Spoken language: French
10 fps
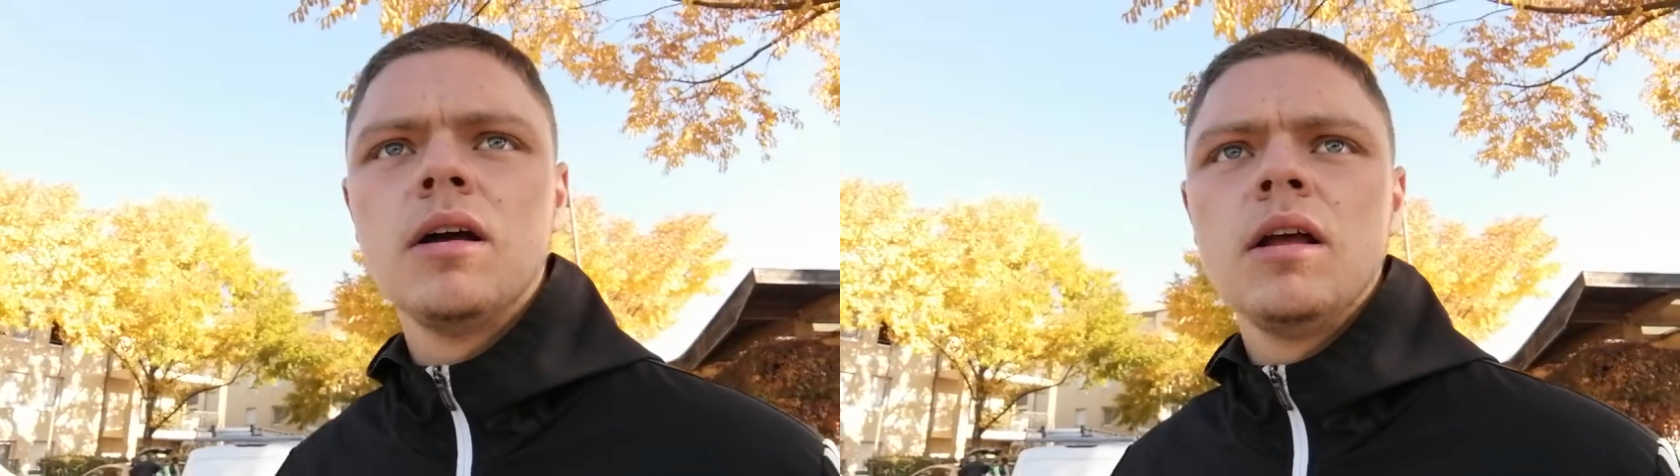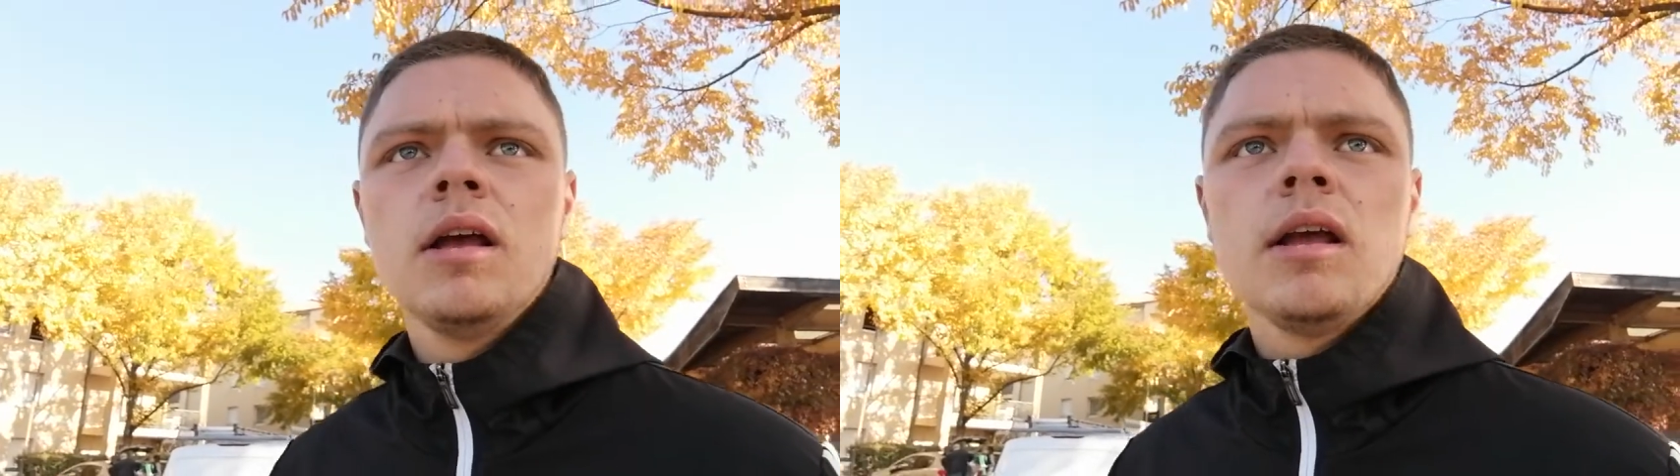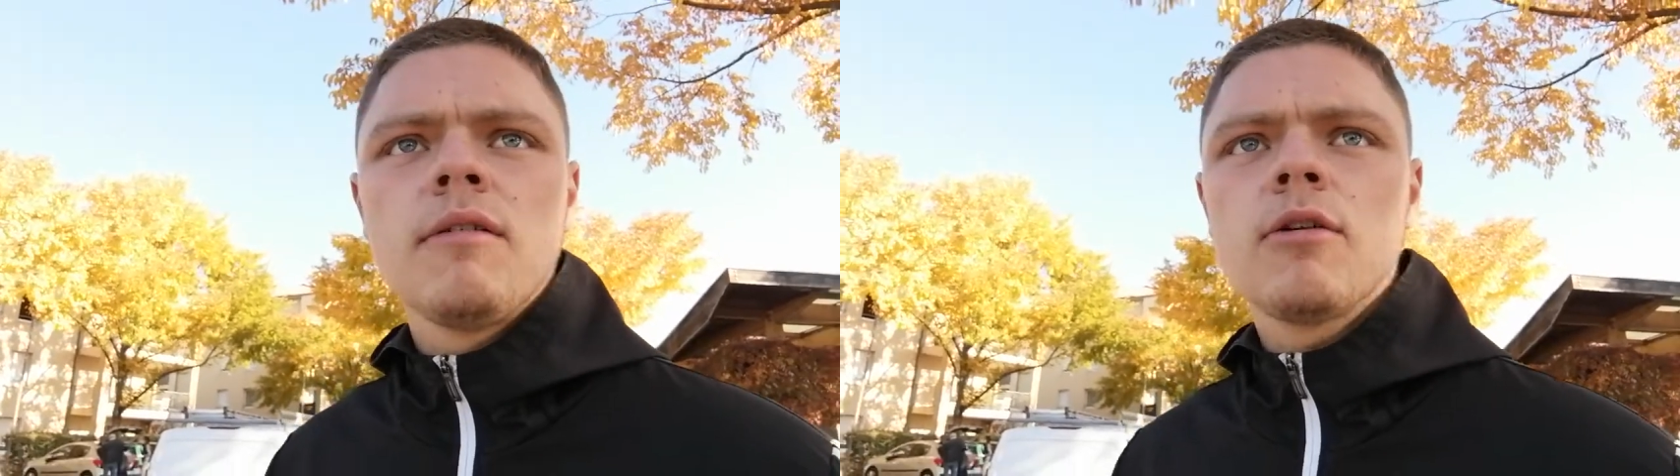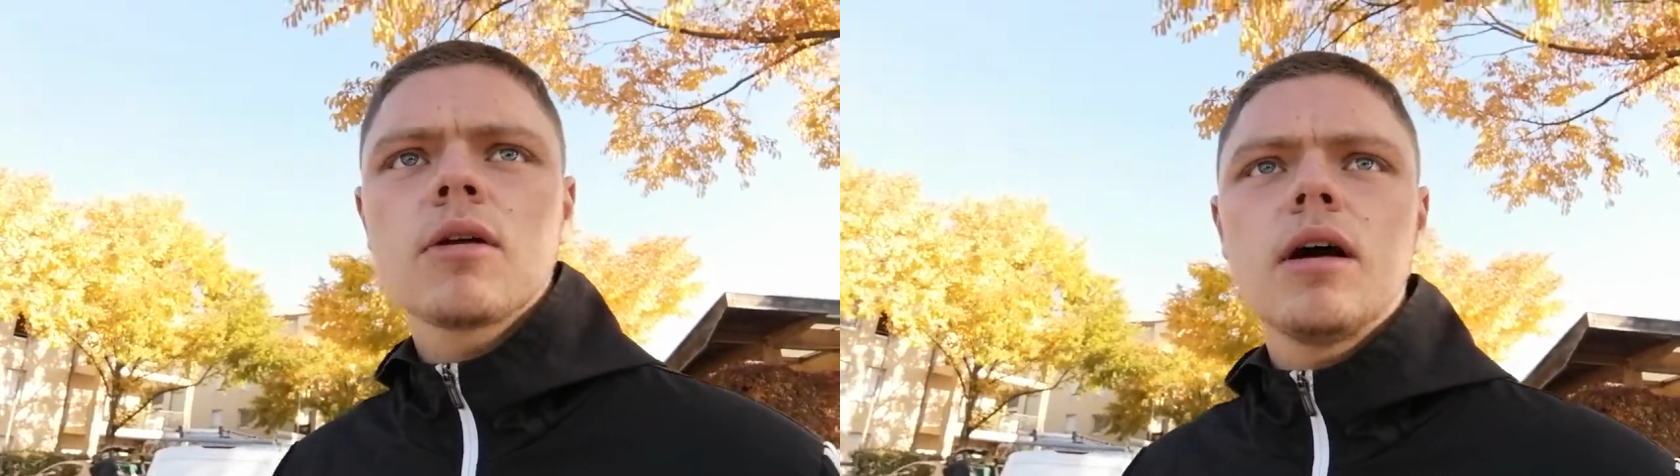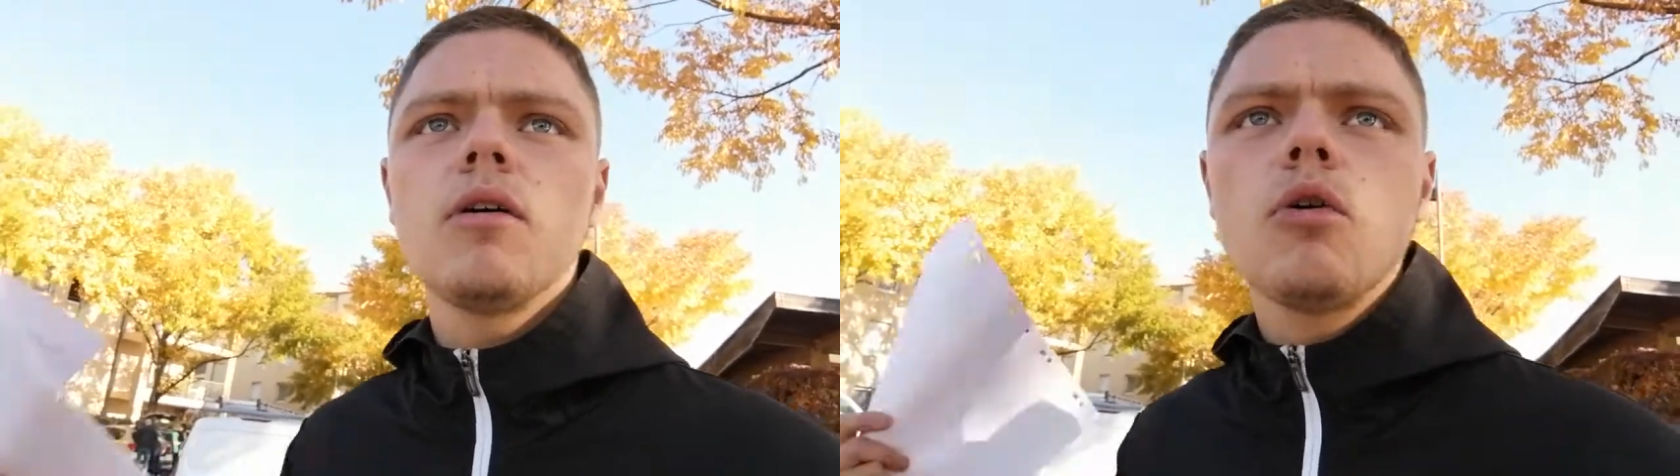il
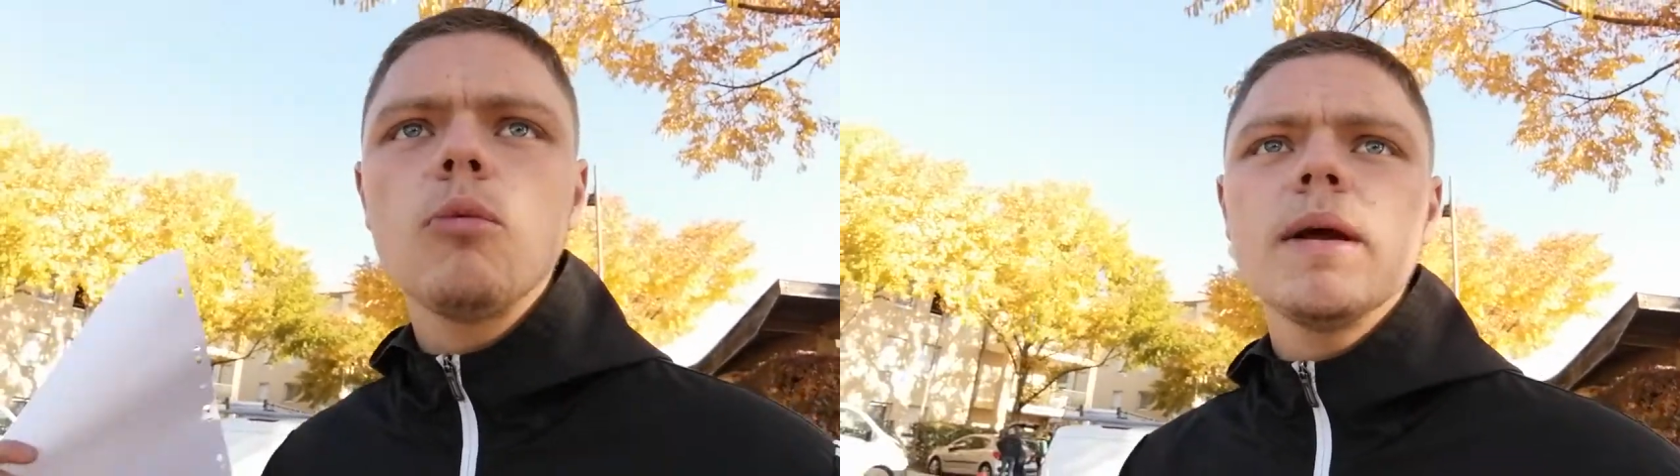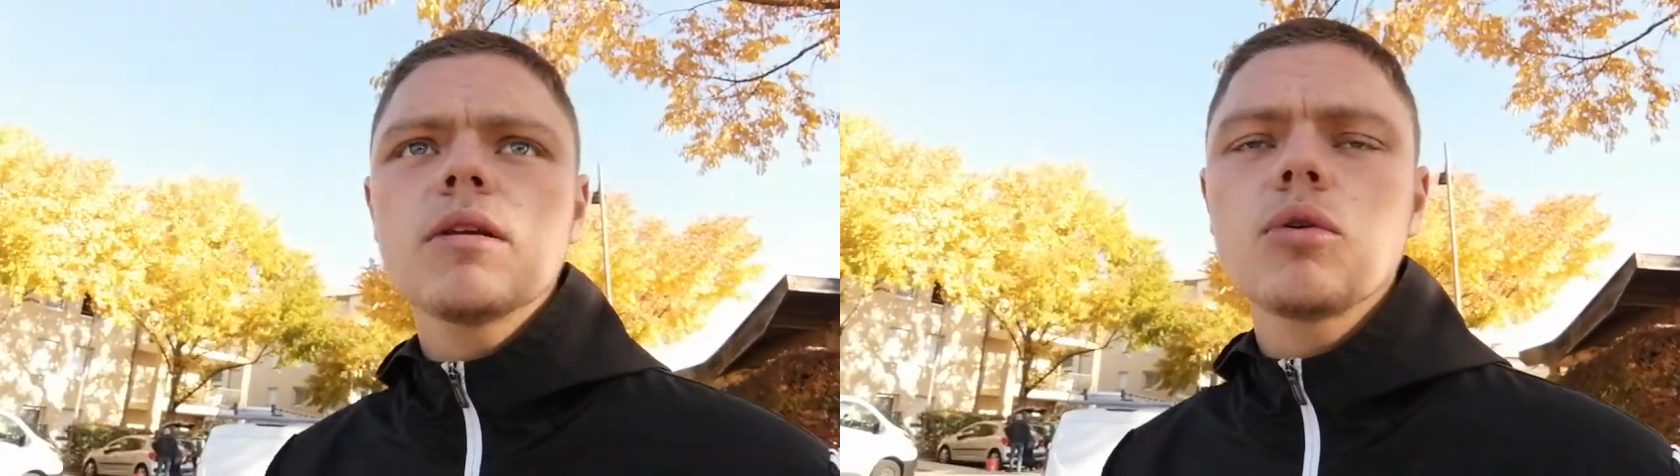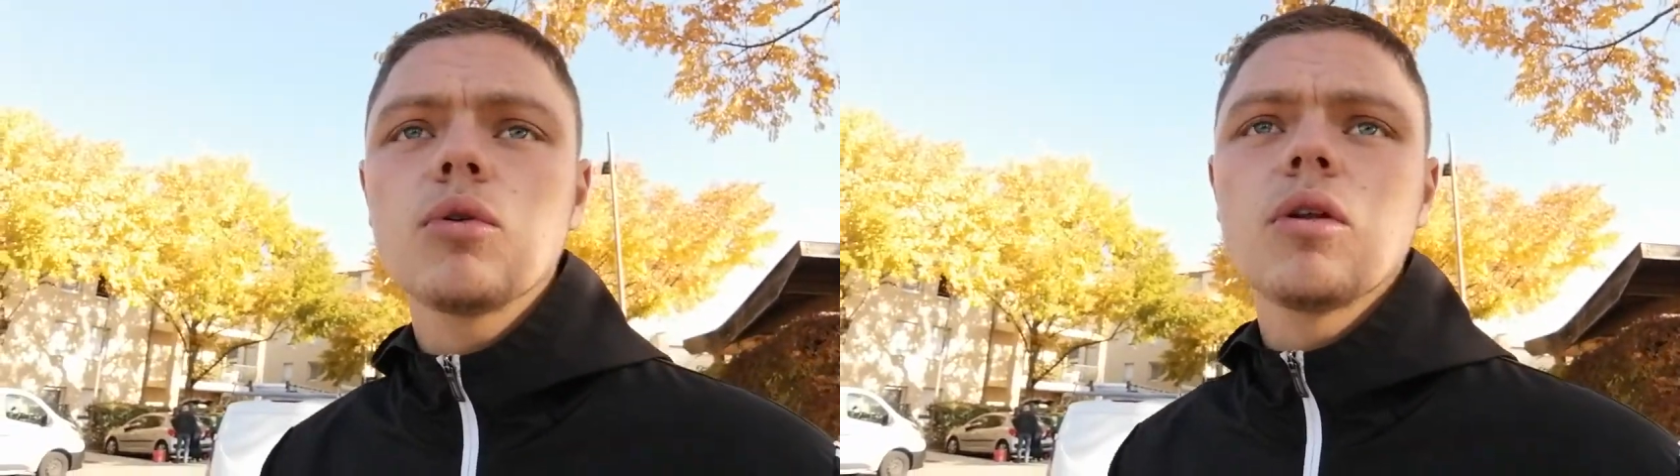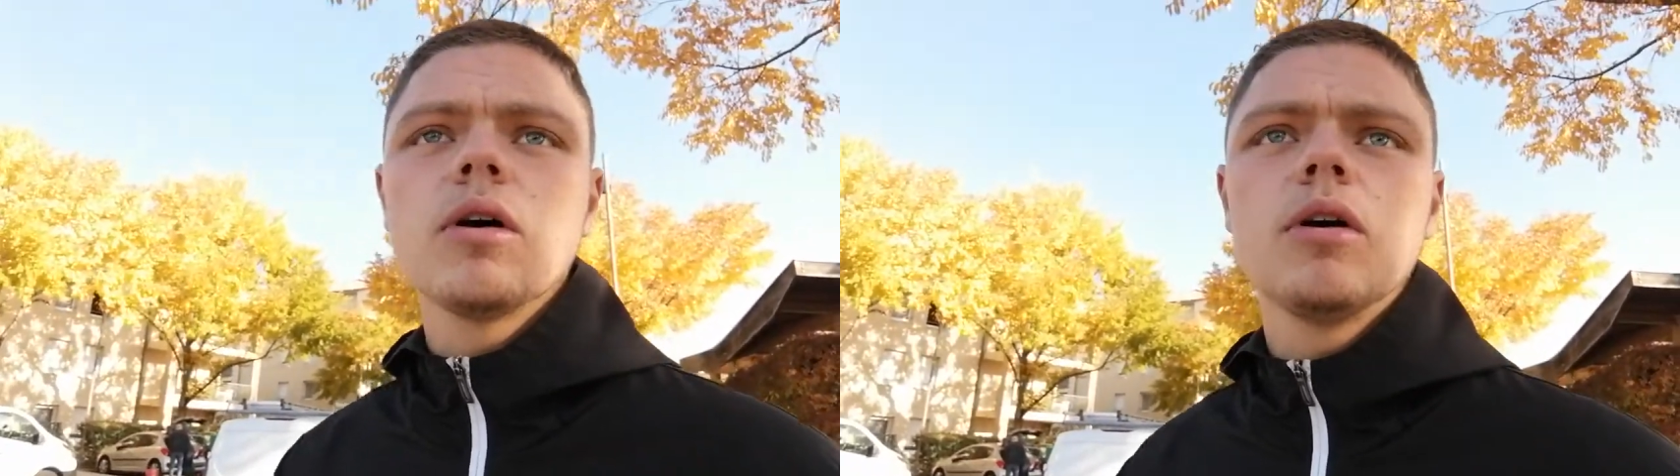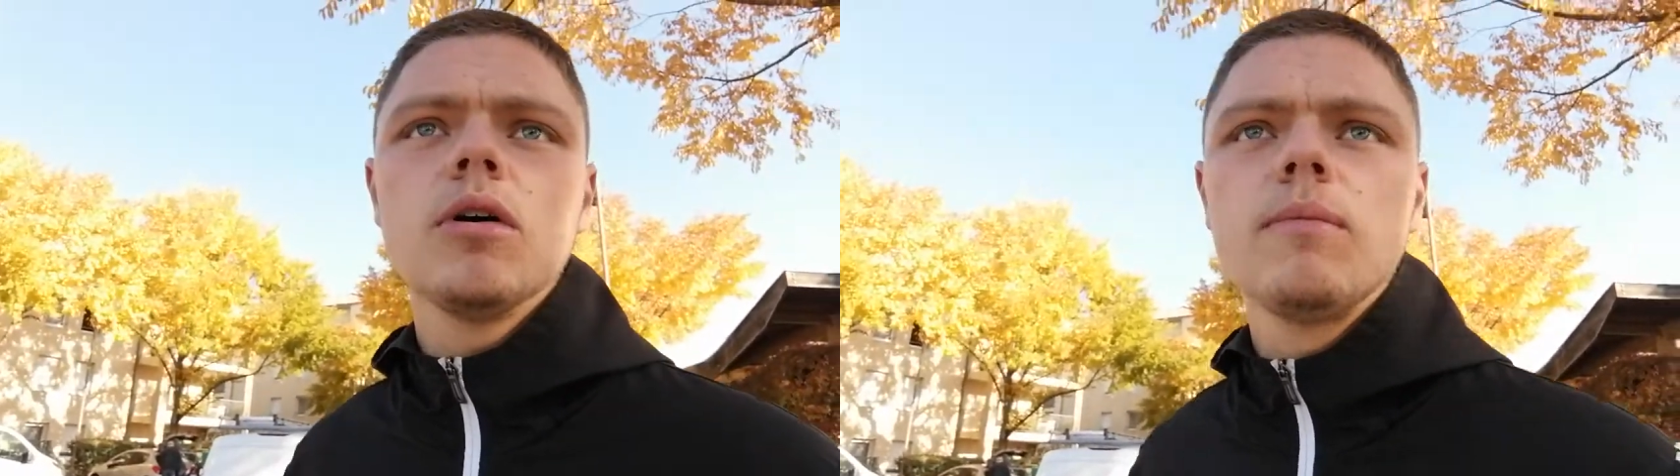faudra remettre
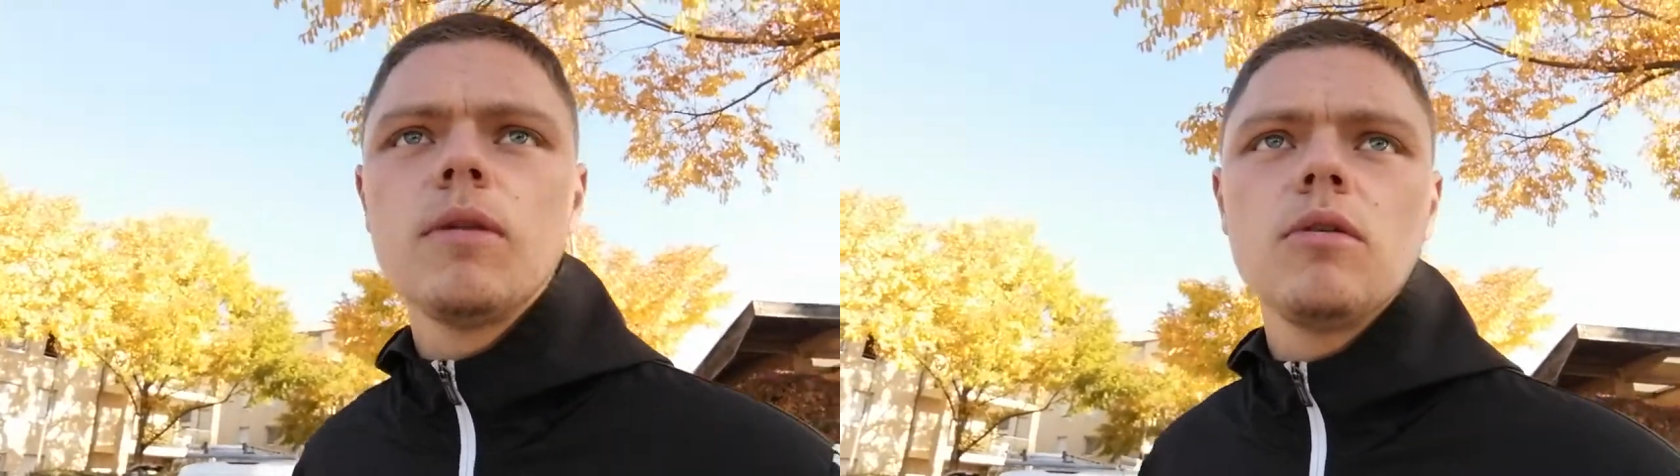une,